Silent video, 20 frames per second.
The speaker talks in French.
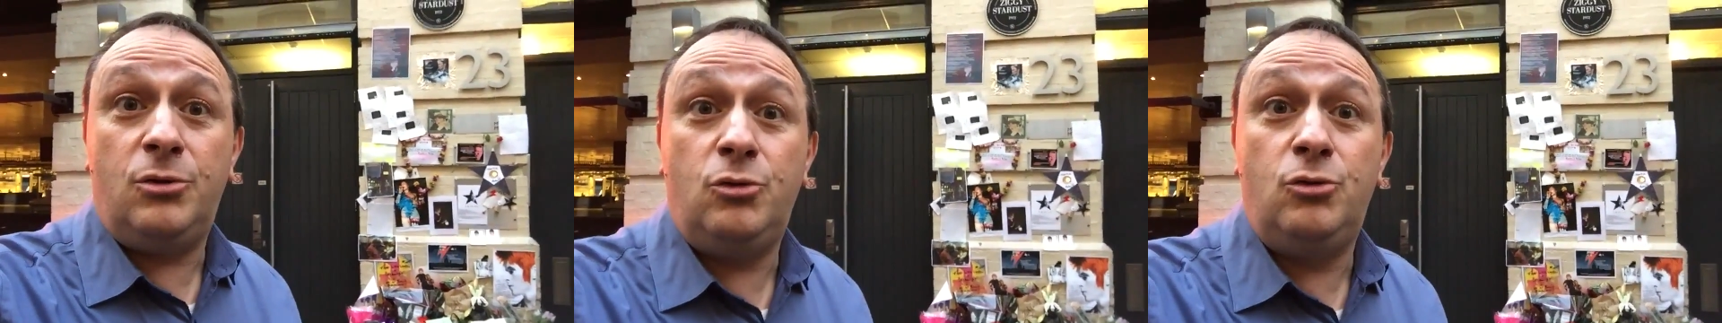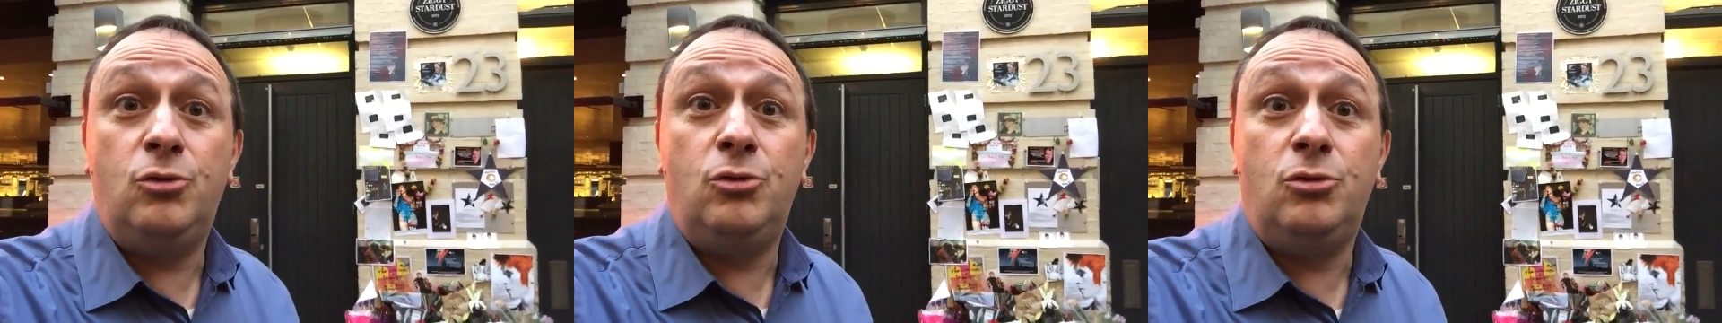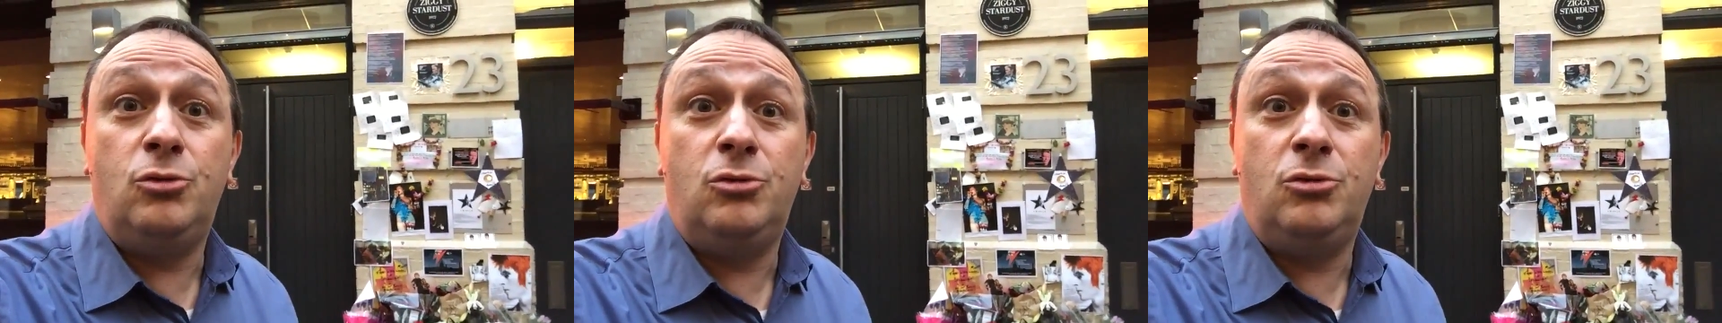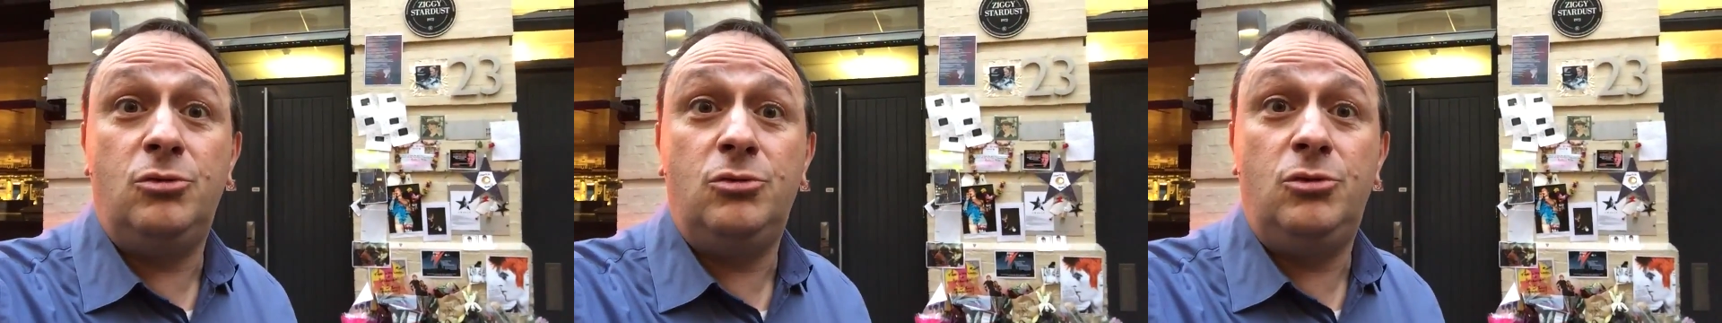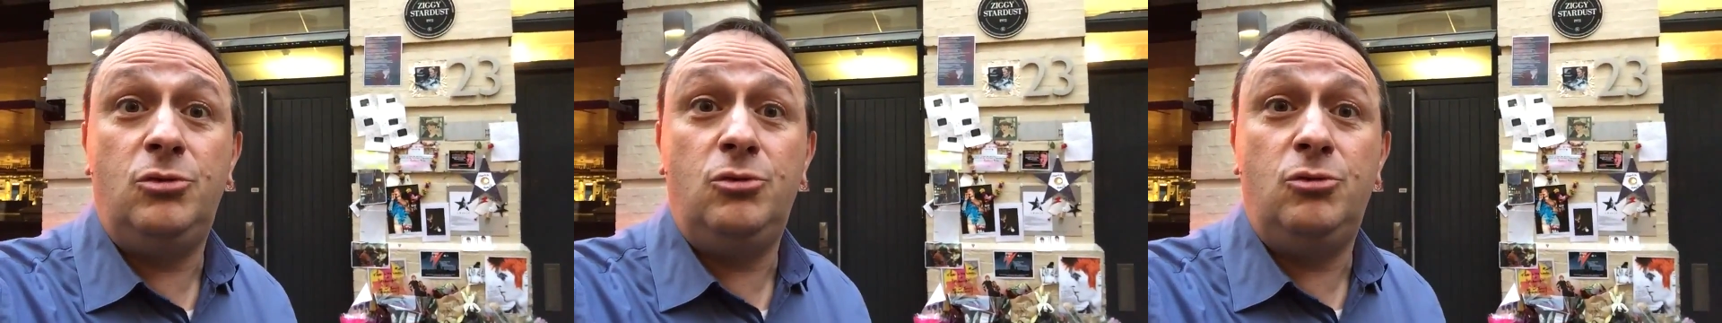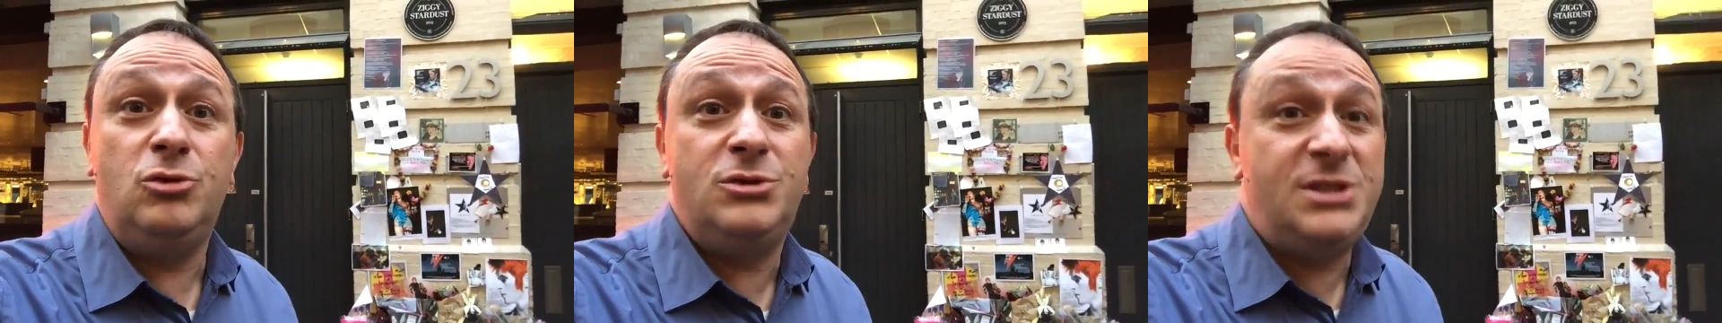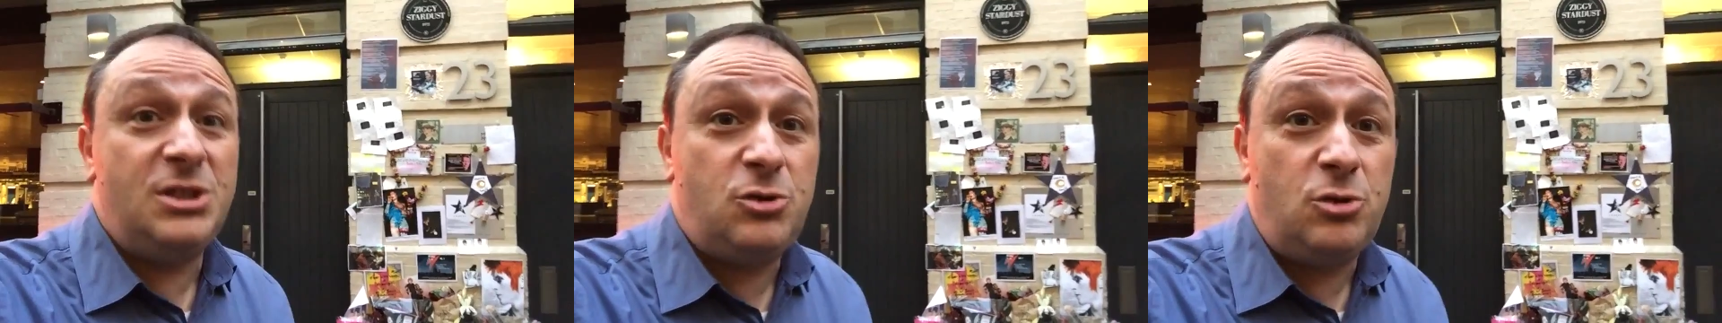
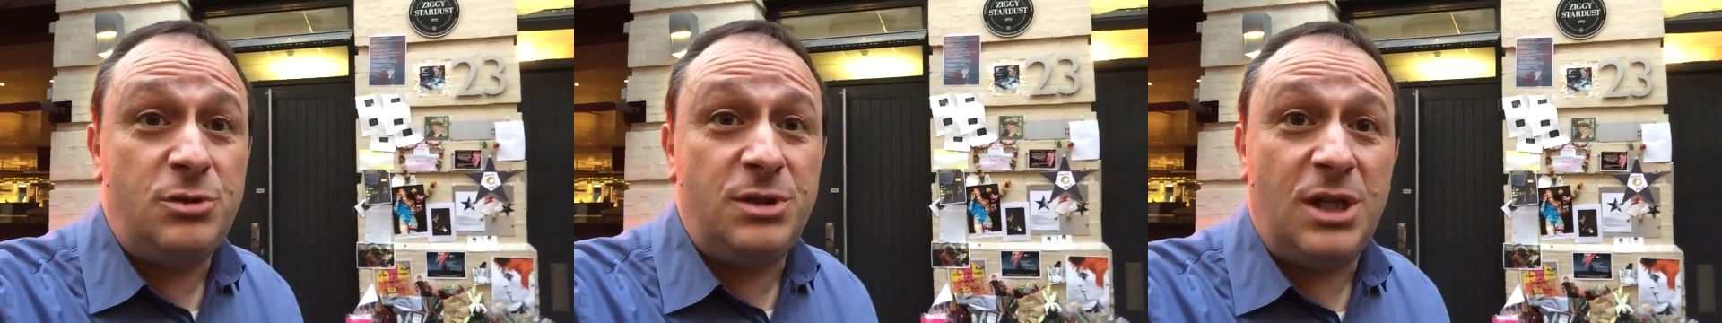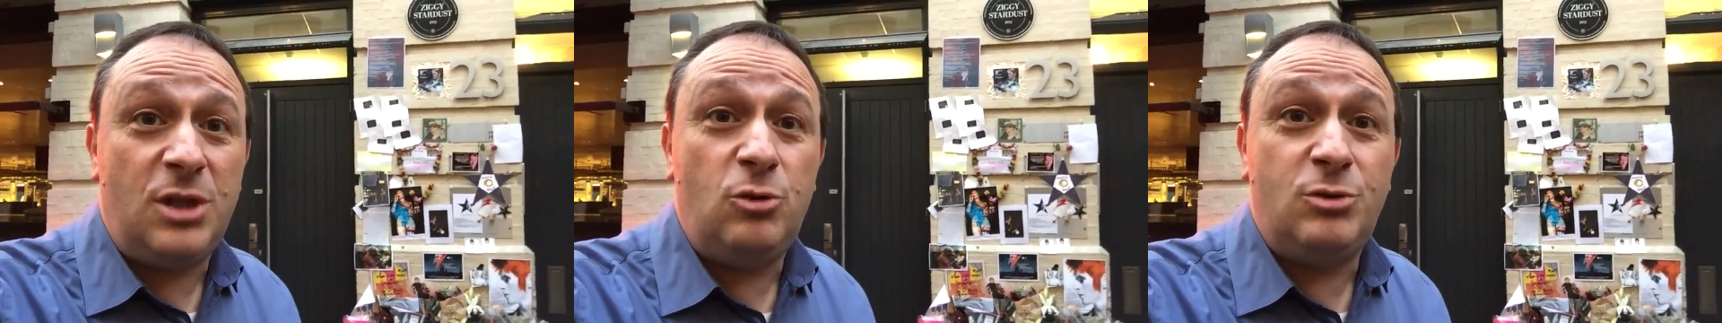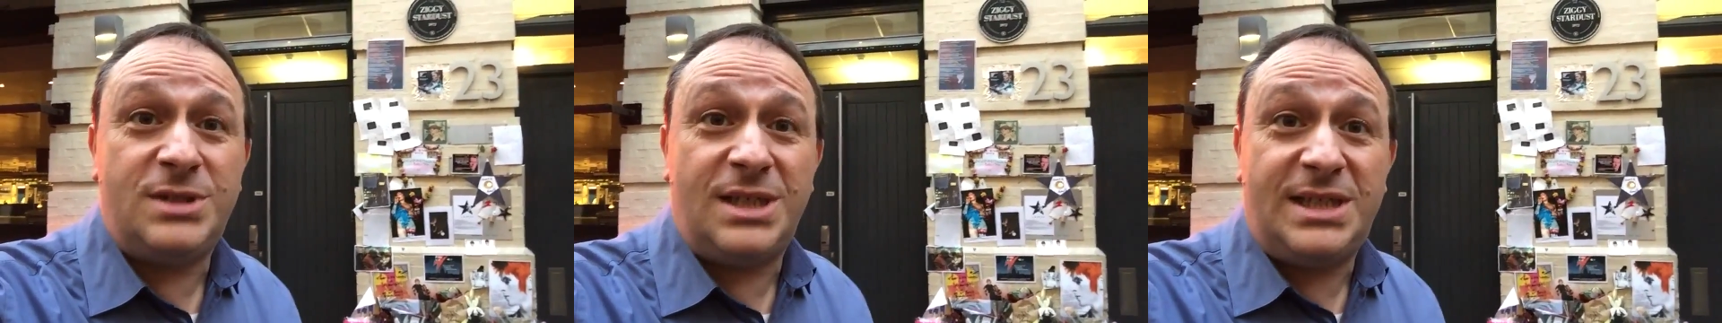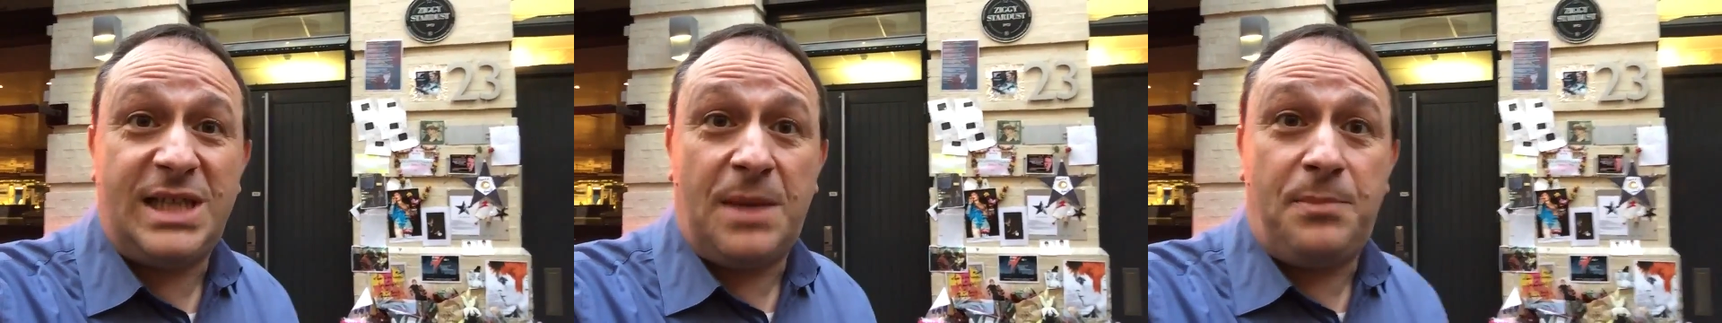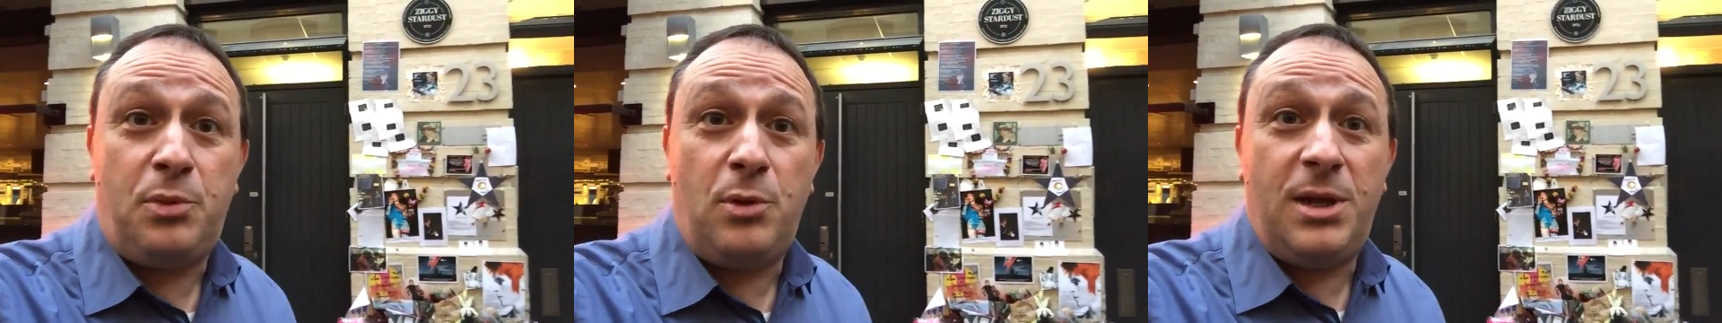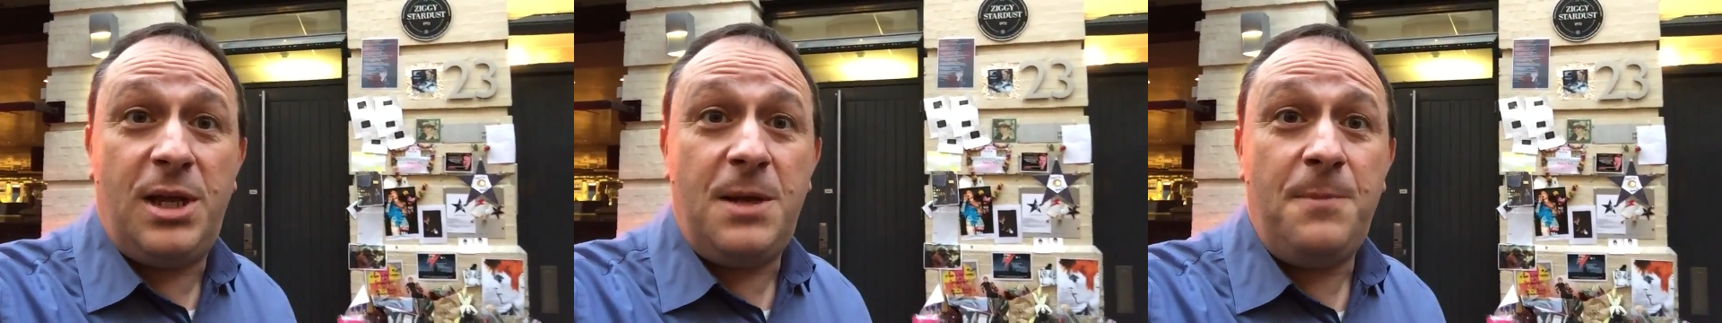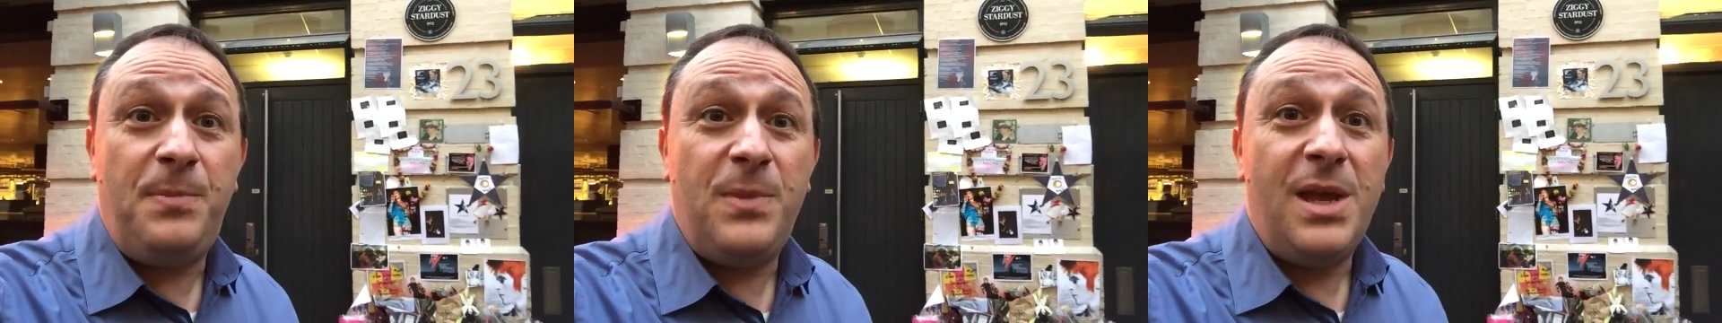nous, étonner, nous
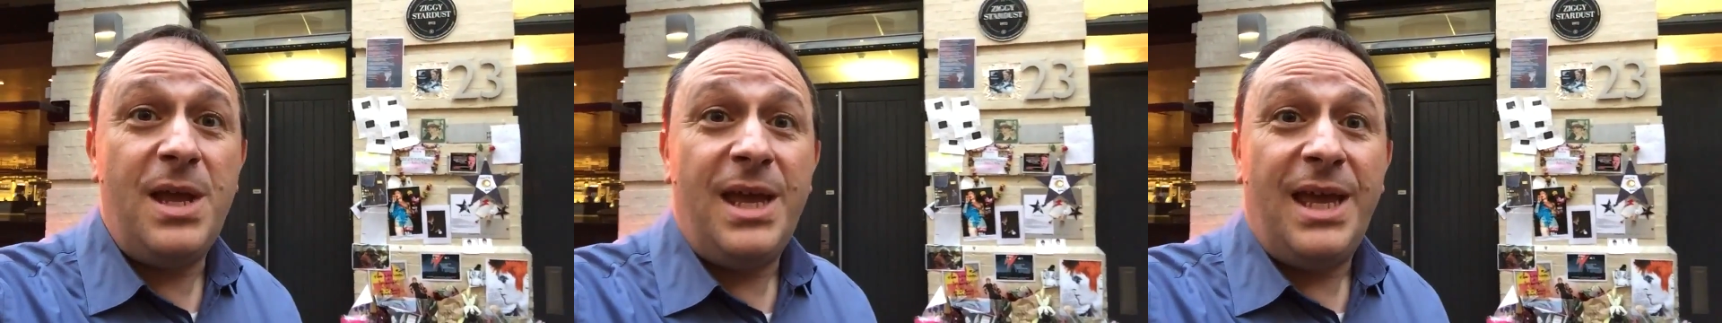interpeller.